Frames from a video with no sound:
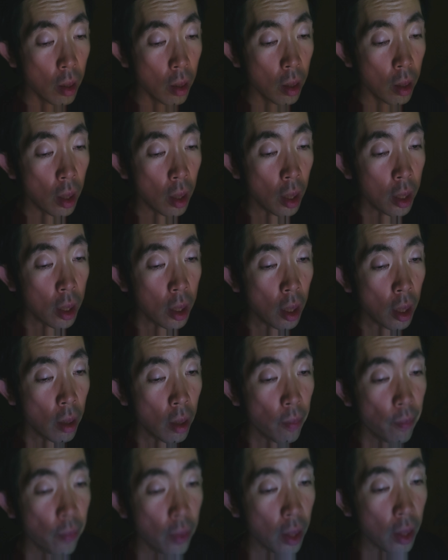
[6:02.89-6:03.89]
朝、
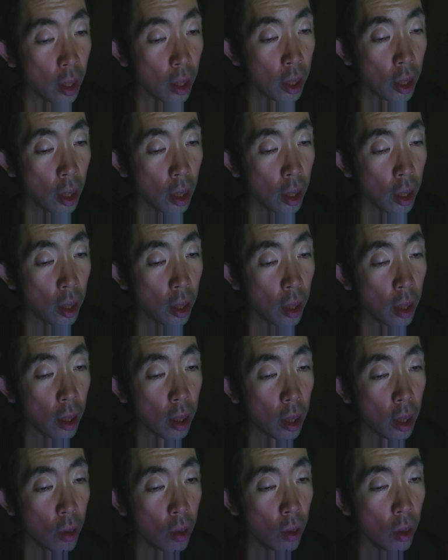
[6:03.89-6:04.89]
朝方、
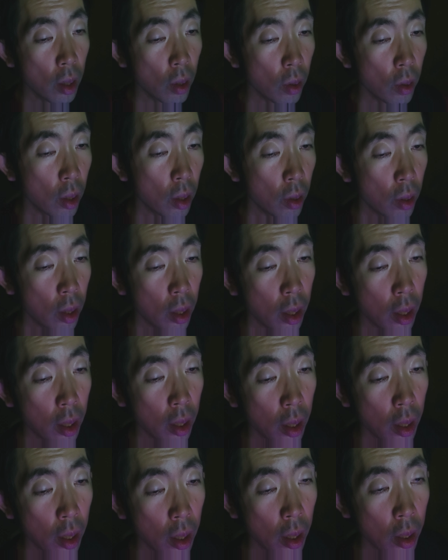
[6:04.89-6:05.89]
客が来なくなったん
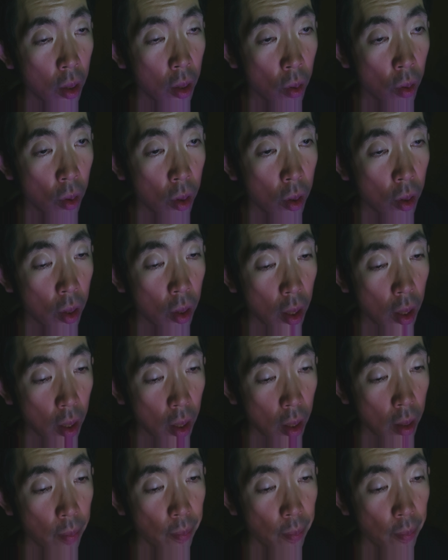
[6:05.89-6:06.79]
で、掃除をしてた。